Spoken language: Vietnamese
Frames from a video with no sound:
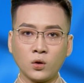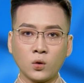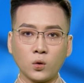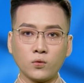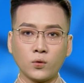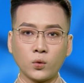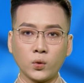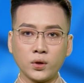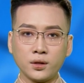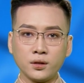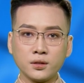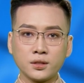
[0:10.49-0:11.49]
của vụ đuối
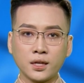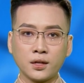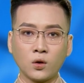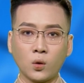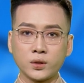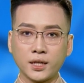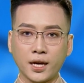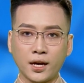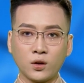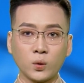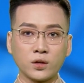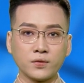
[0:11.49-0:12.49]
nước trên hồ Trị
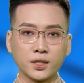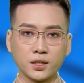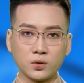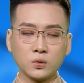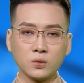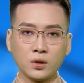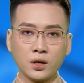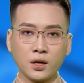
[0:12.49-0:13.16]
An, huyện Vĩnh Cửu.